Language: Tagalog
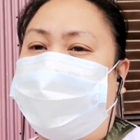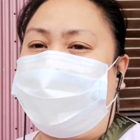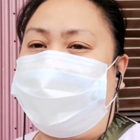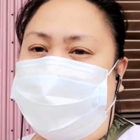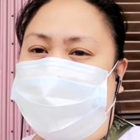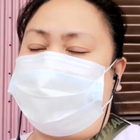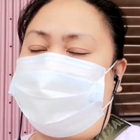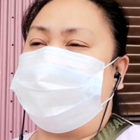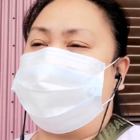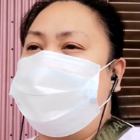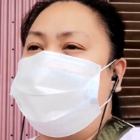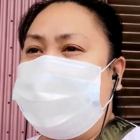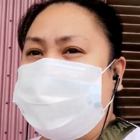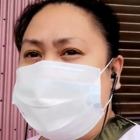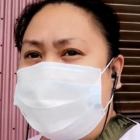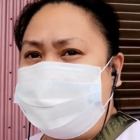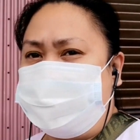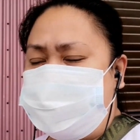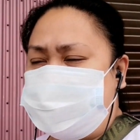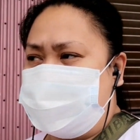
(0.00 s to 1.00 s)
ayun,
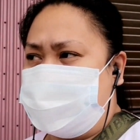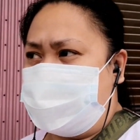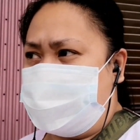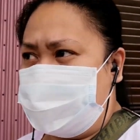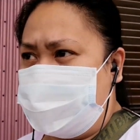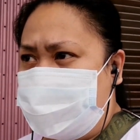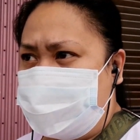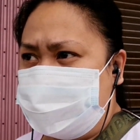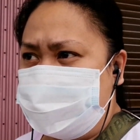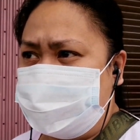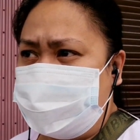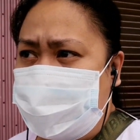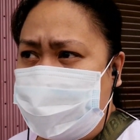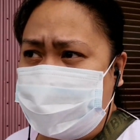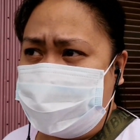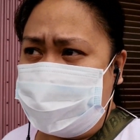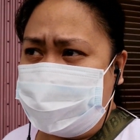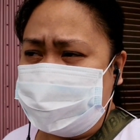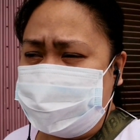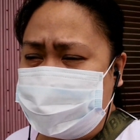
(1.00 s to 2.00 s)
dahil nga po sa nangyayari, da,